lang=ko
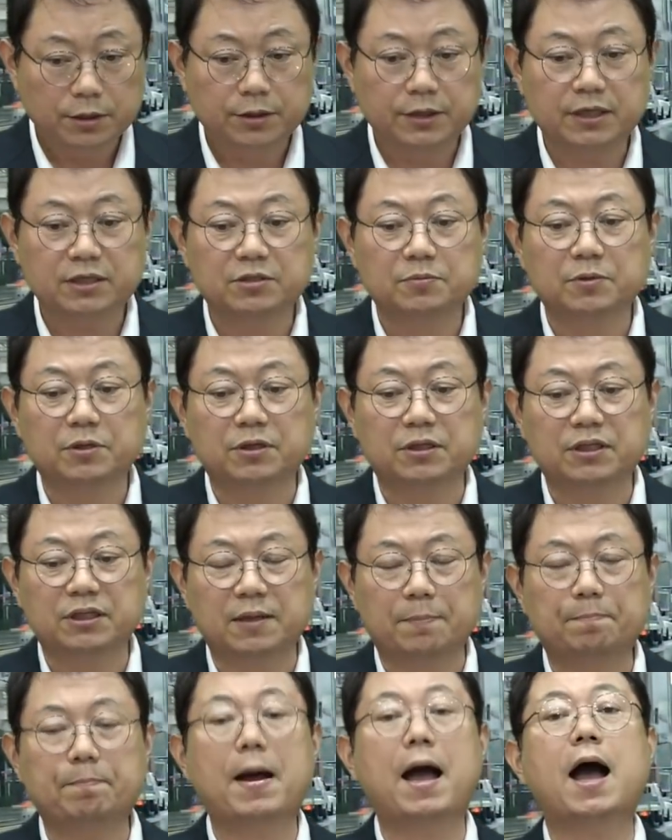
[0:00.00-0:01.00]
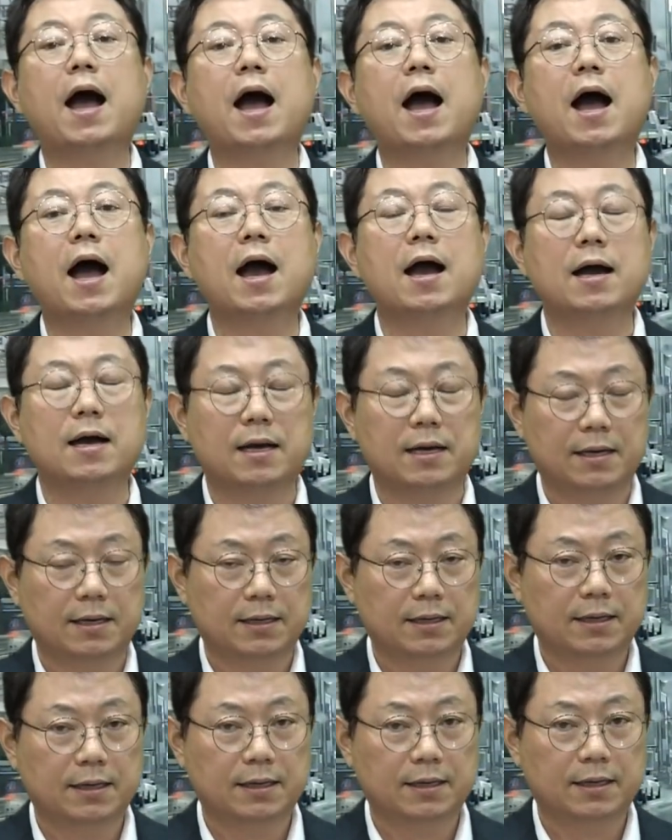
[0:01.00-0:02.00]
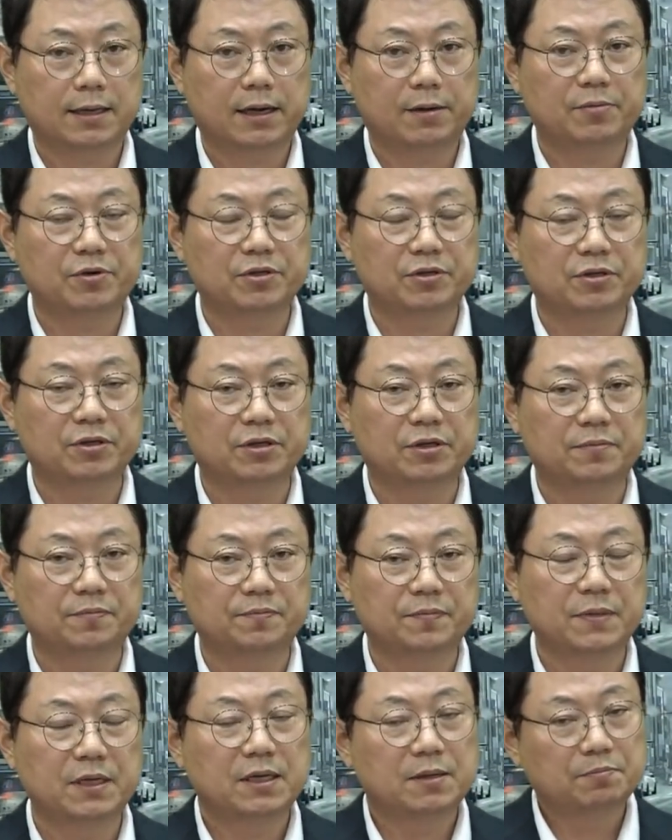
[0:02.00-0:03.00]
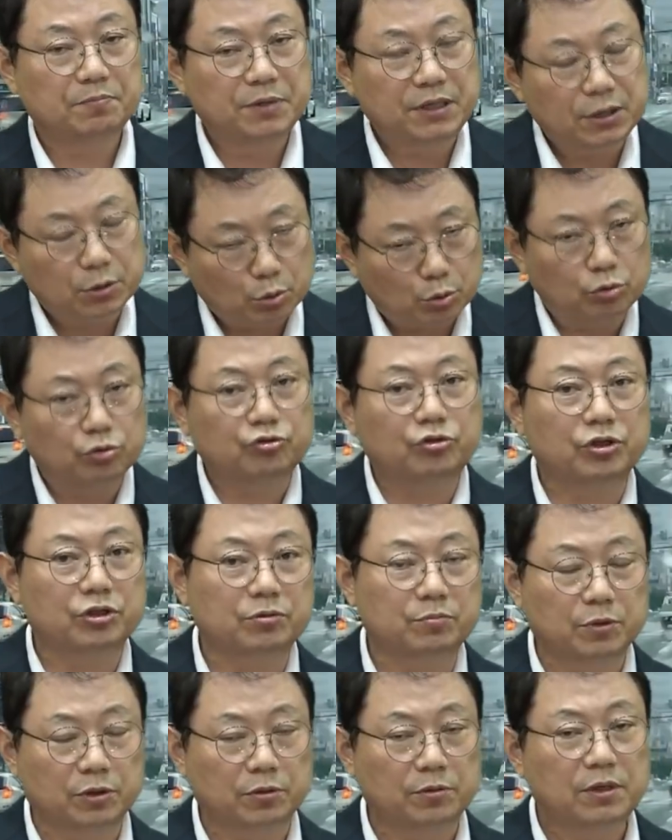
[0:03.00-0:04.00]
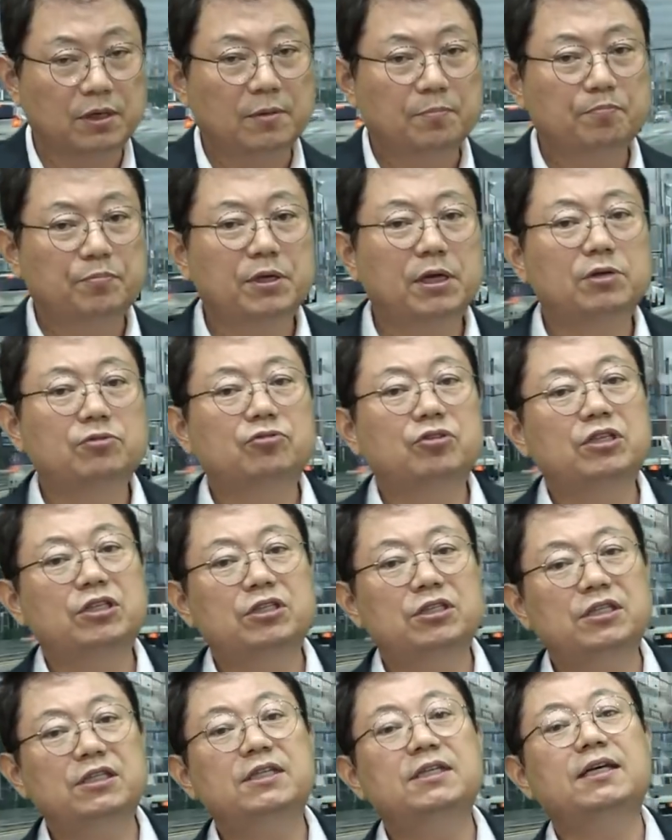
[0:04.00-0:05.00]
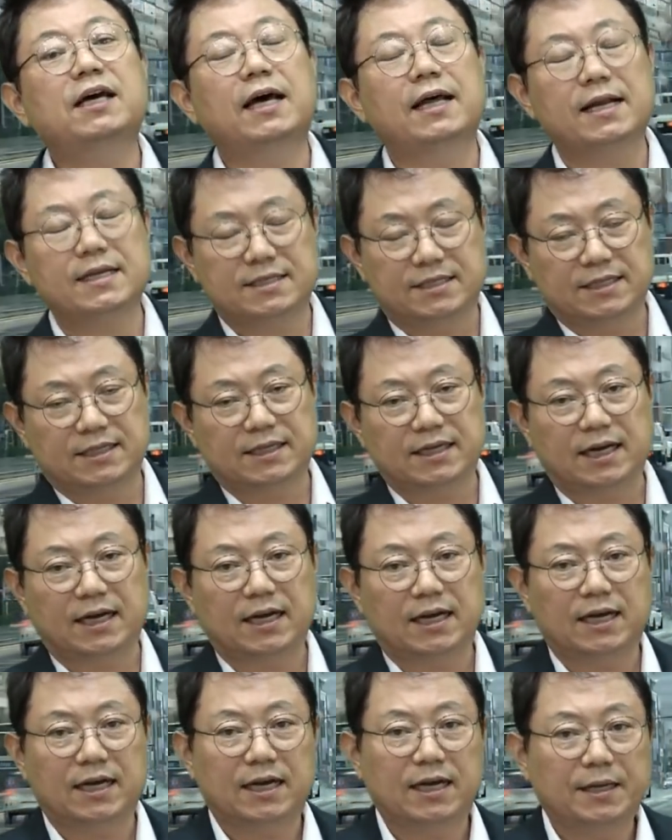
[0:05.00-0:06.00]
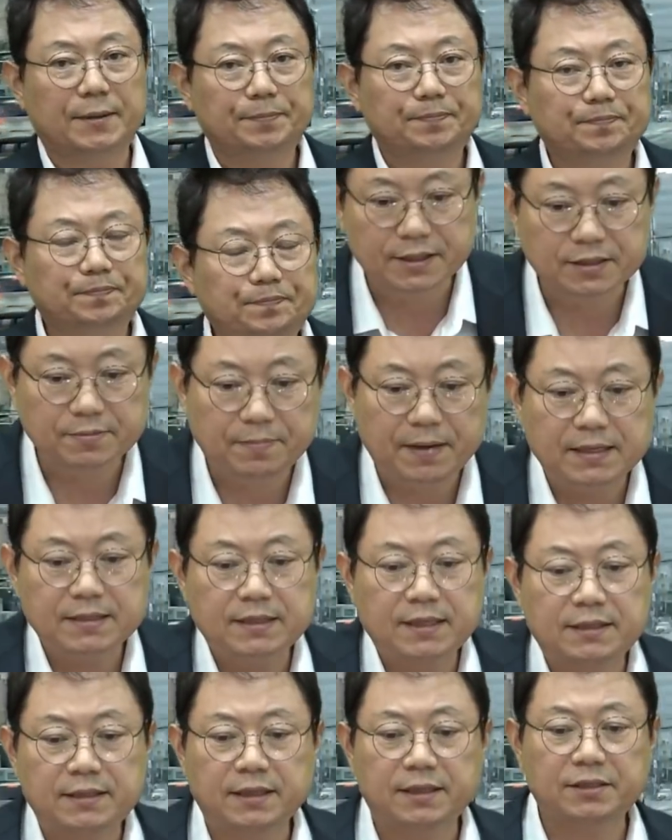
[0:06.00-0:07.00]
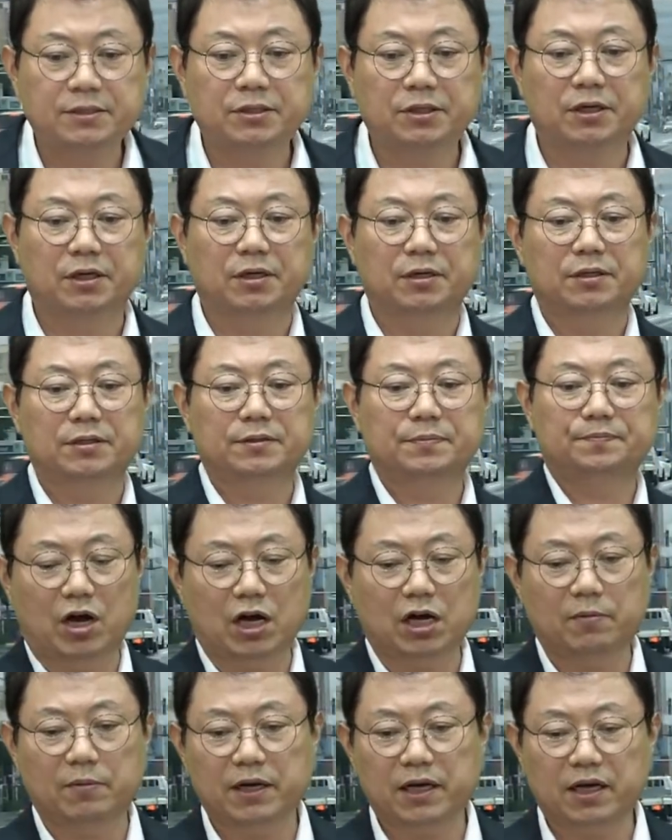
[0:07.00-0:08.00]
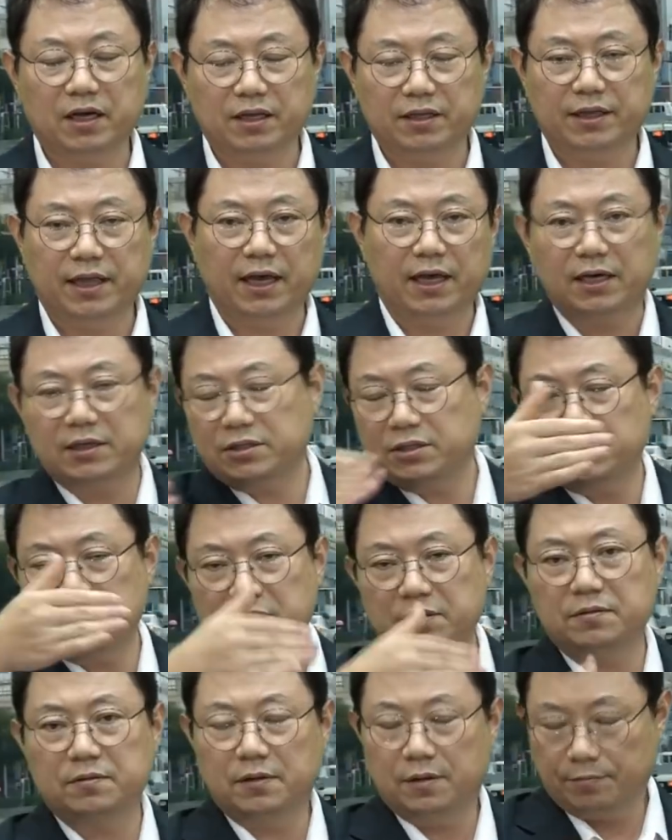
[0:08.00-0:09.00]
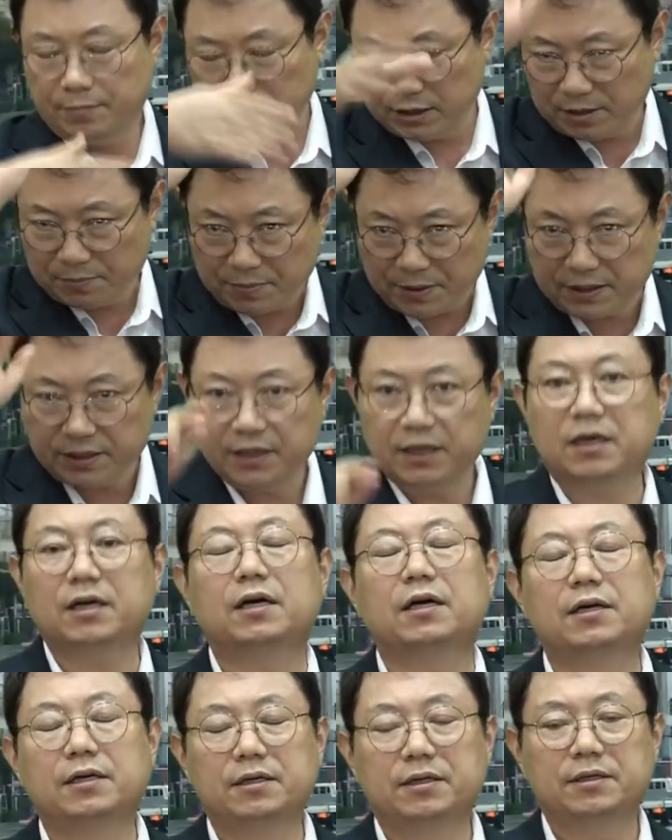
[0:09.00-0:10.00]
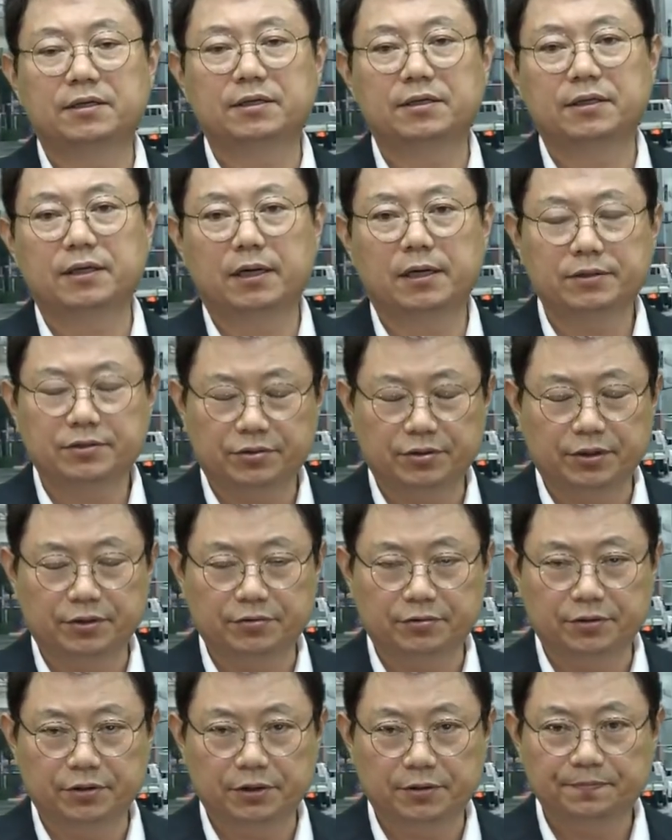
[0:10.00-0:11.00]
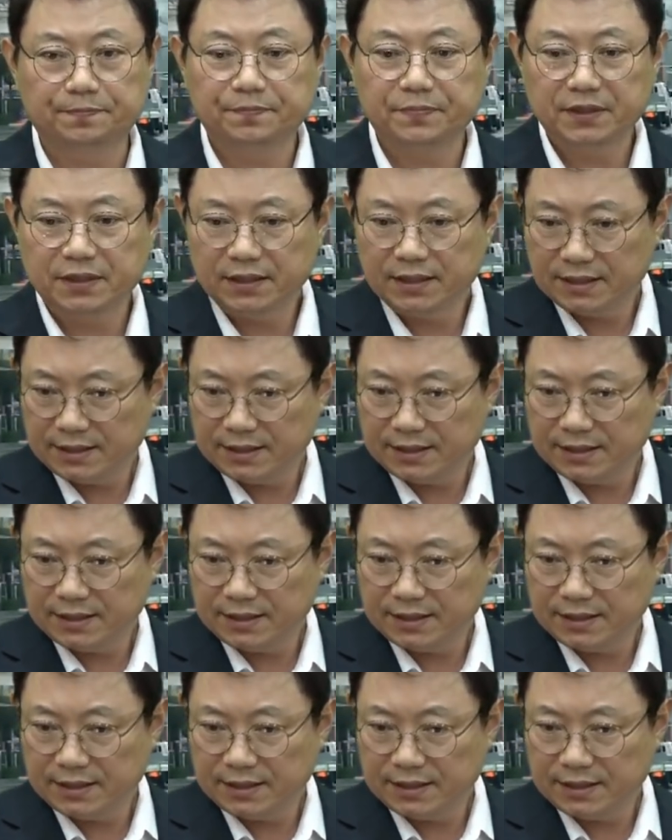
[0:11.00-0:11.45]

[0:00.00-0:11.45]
그랬으면 이따 빵 하면서 미리 속도를 줄였으면 피할 수도 있지 않았을까. 그래서 판사에 따라서 과감하게 대각선 백도빵이야 할 수도 있고요.